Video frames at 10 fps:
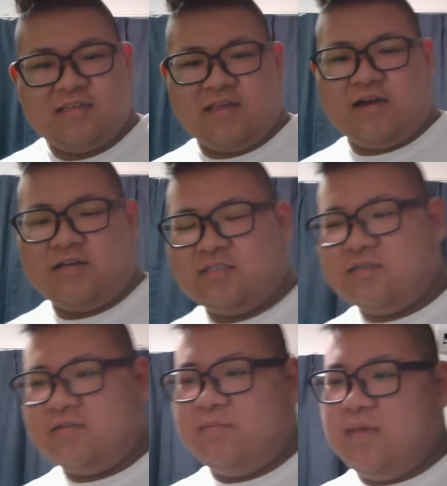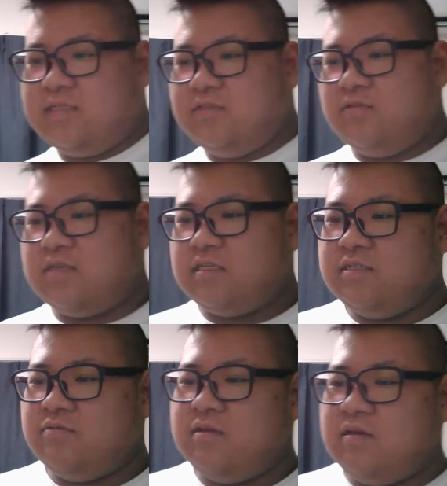なんか飯の写
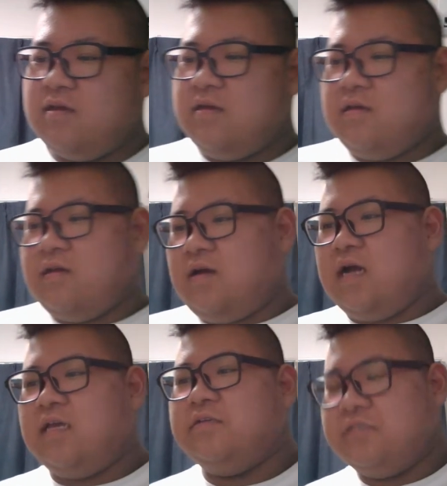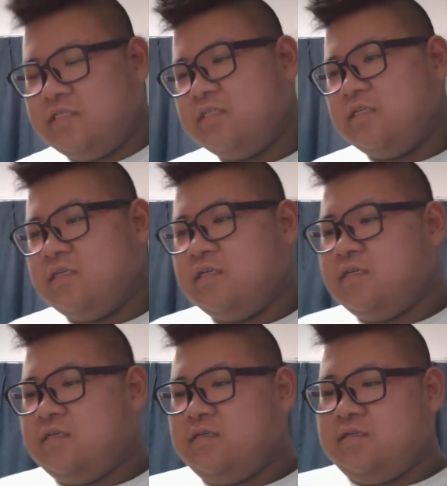真はあげるし、
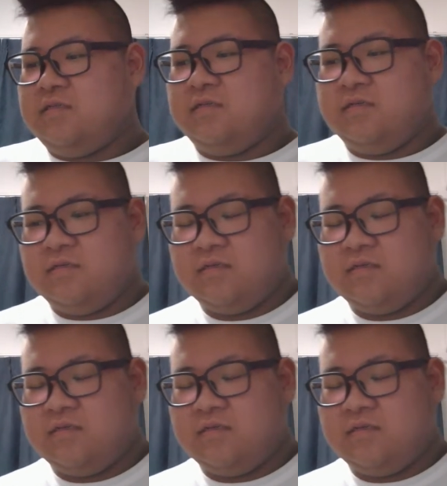うん。